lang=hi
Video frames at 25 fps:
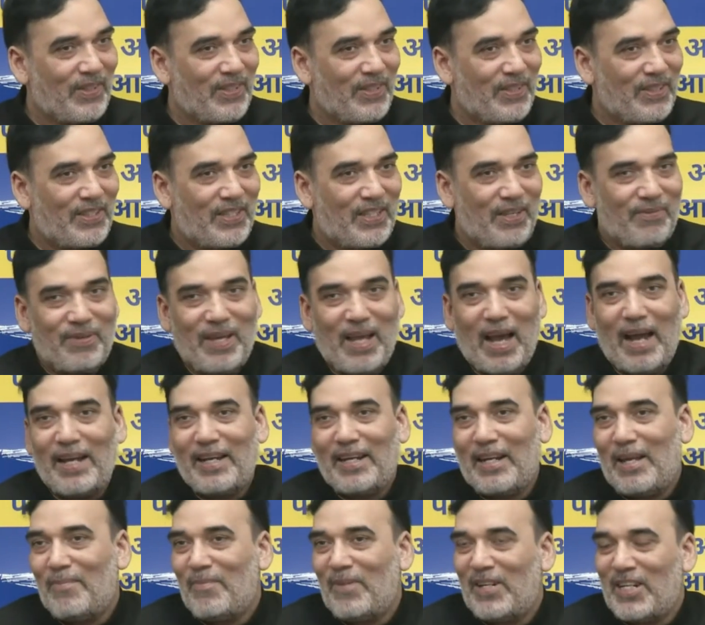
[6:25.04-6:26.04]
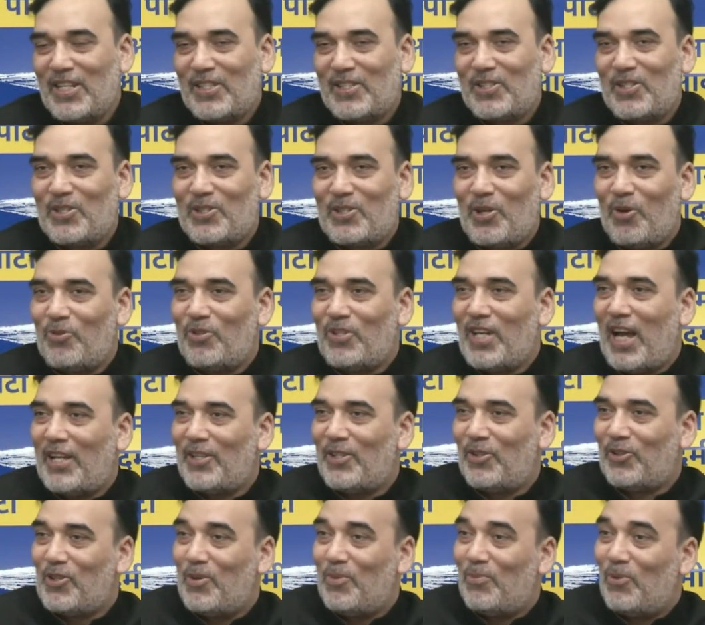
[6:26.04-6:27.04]
सीबीआई ने मनीष सिसोदिया
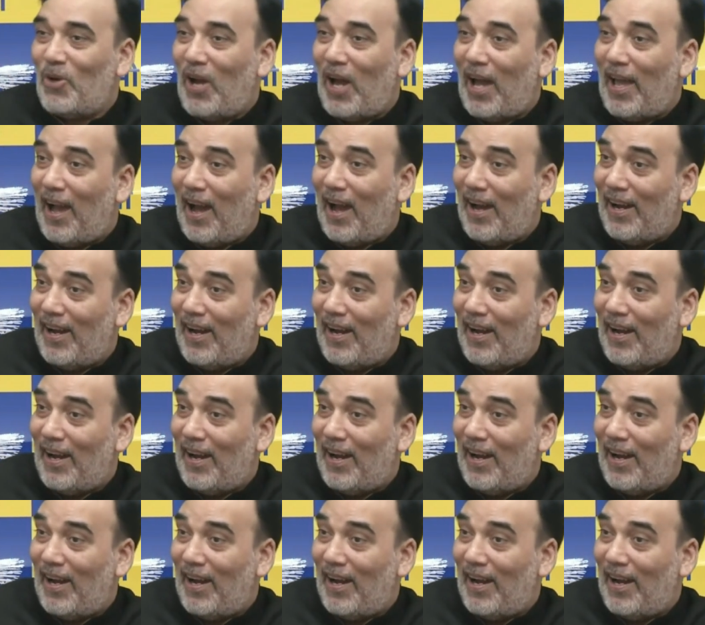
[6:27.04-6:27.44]
जी को बुलाया